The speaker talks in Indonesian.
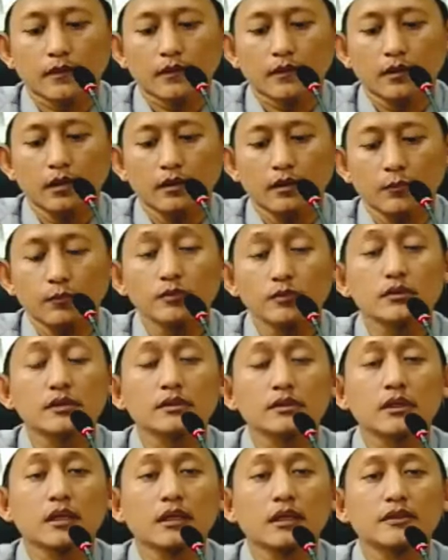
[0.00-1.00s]
adapun
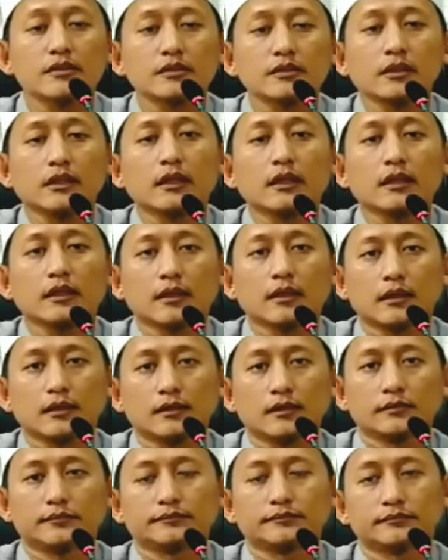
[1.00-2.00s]
secara
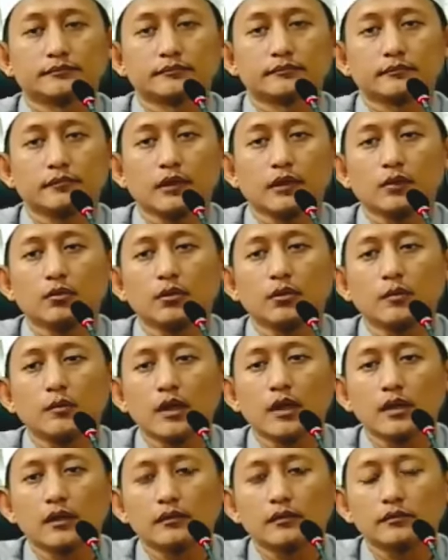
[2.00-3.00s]
istilah para
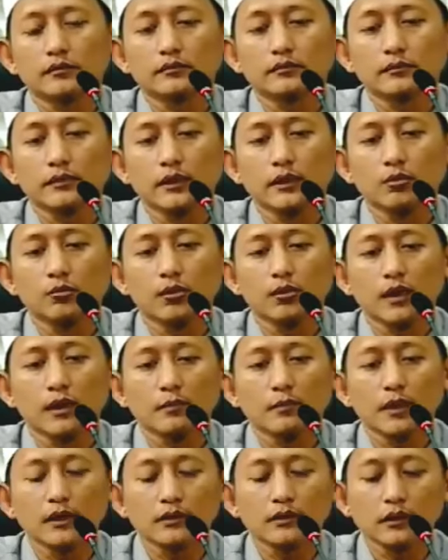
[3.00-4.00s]
ulama ya
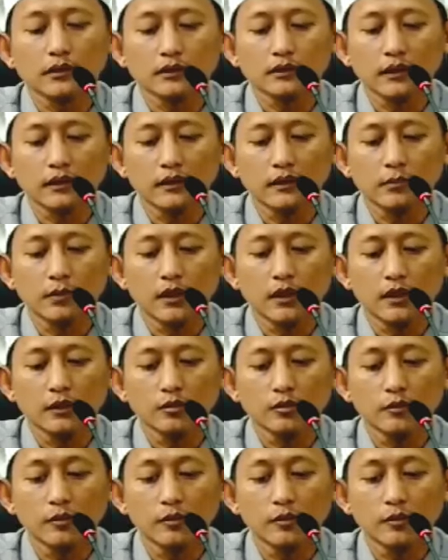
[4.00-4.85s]
ungkapan tentang ibadah itu